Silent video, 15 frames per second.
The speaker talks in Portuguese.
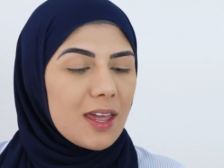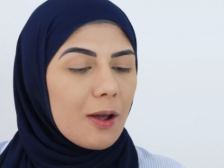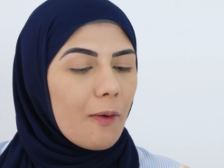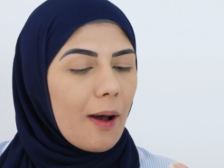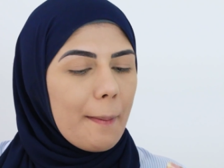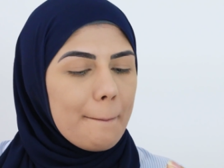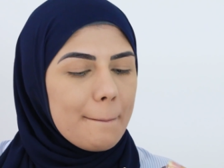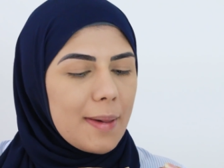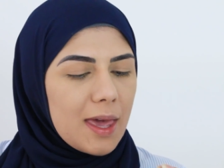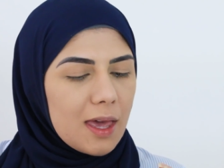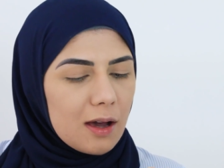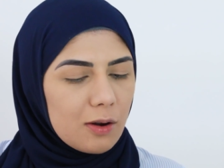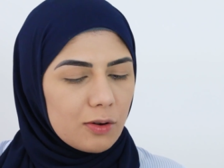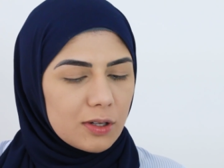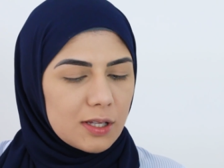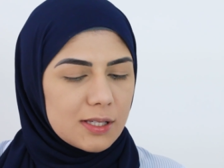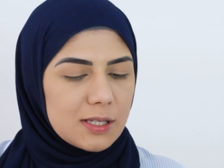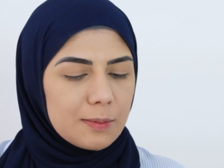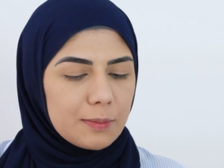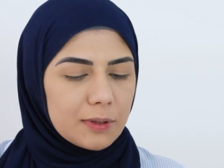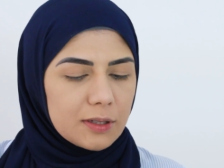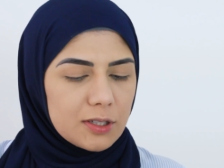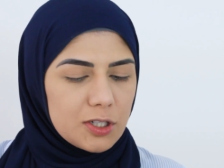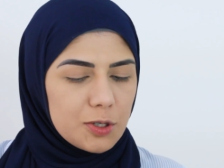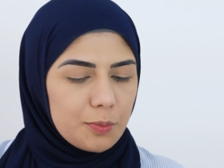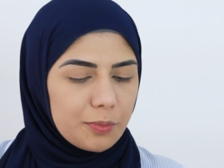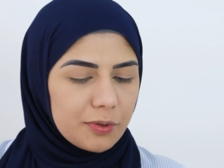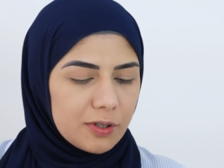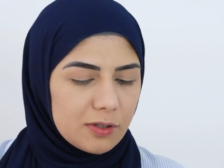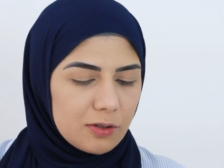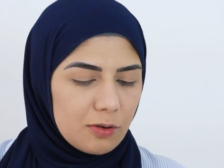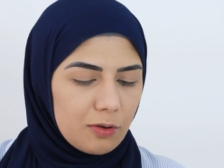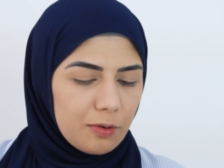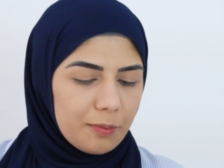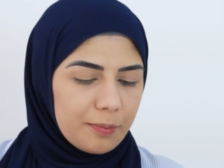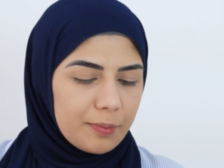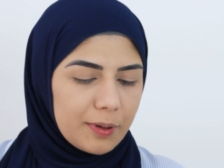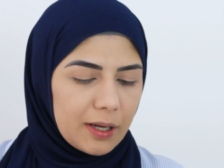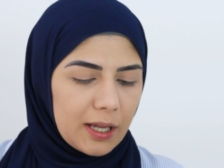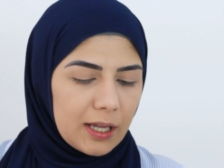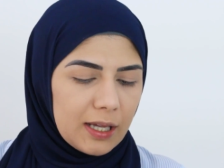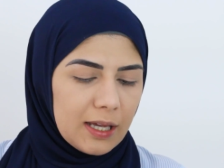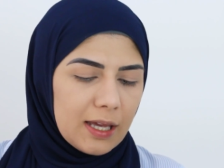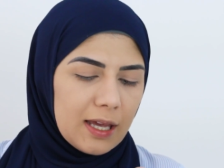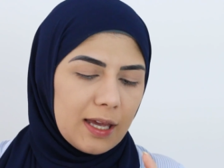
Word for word: Eu amei a cor desse blush, por isso que eu comprei.